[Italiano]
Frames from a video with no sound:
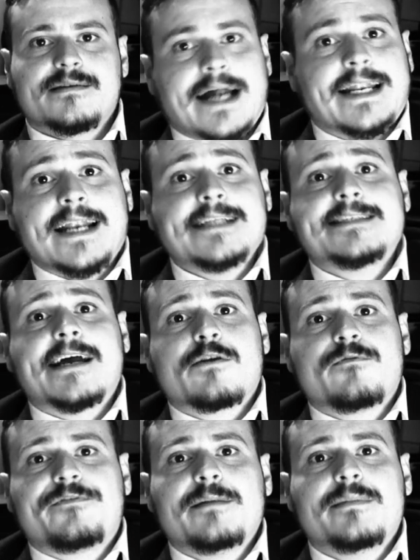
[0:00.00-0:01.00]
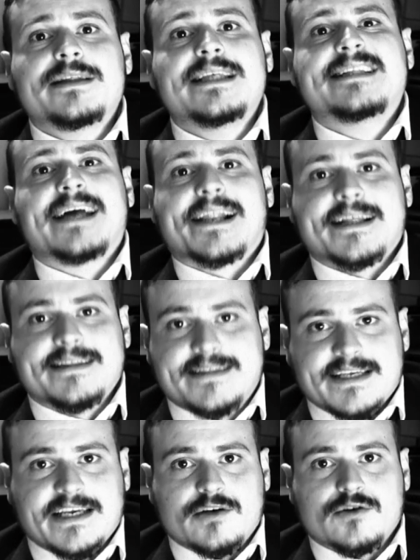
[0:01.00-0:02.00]
Analizzare un film di
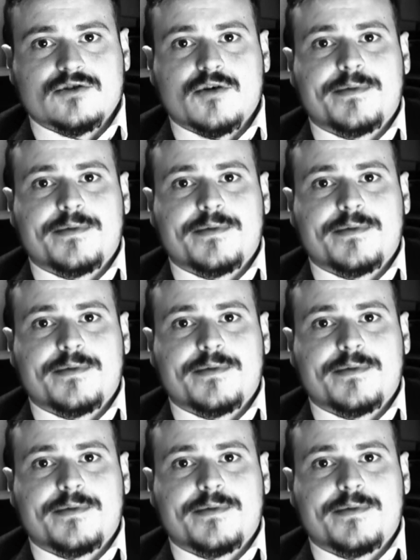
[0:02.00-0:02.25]
Tarantino,